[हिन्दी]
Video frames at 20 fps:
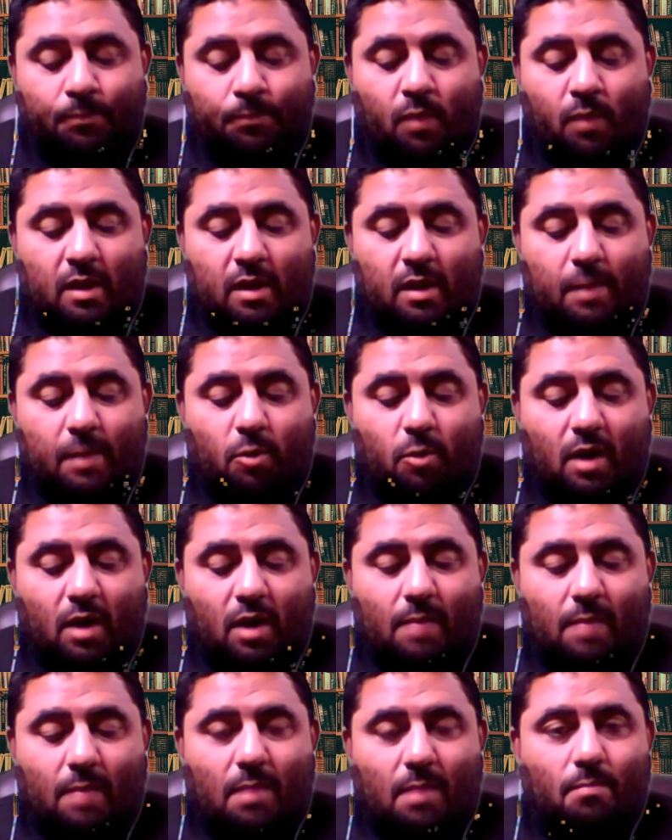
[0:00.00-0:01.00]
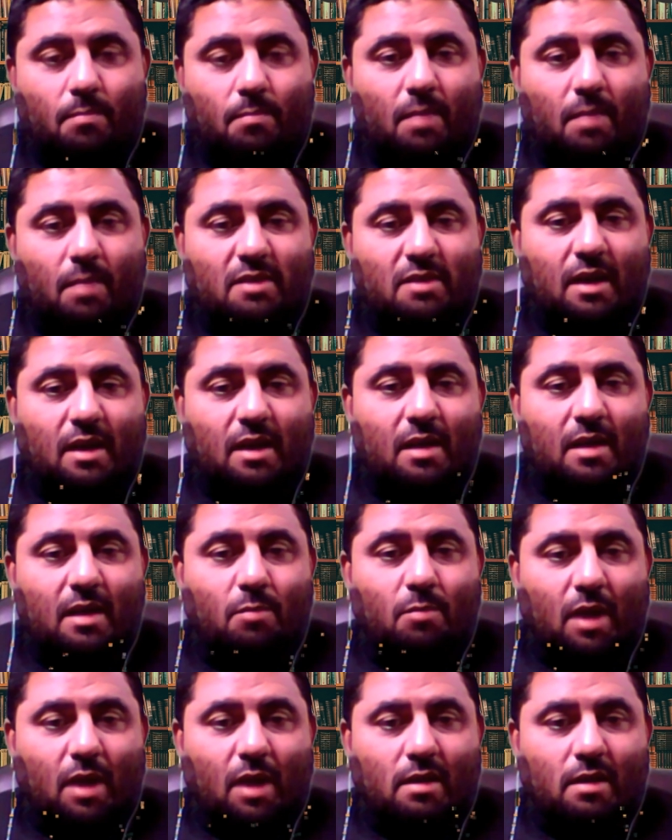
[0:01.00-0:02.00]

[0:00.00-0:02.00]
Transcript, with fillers: ये प्रोग्राम आप माशा मुलायजा